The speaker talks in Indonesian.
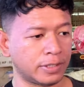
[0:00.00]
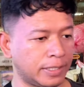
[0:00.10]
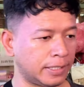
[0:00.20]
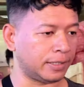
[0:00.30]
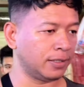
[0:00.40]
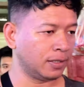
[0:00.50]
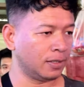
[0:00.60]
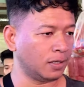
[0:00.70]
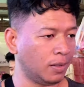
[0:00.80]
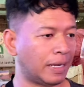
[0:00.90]
nih.
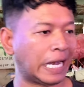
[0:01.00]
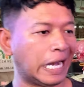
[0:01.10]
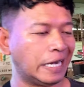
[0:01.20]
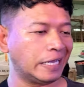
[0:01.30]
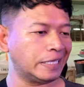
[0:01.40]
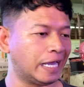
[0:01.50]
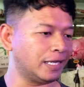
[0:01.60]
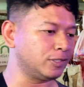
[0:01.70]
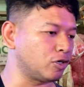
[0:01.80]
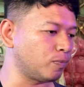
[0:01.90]
Kemarin ada yang
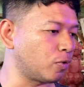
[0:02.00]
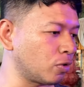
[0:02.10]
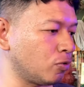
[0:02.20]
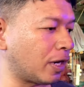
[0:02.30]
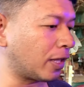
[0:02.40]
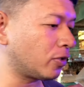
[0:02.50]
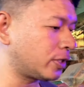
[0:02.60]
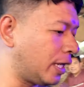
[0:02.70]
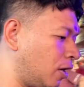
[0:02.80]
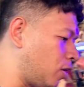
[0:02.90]
nyari jeruk purut 200
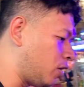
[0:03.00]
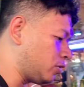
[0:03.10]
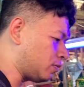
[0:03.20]
kilo,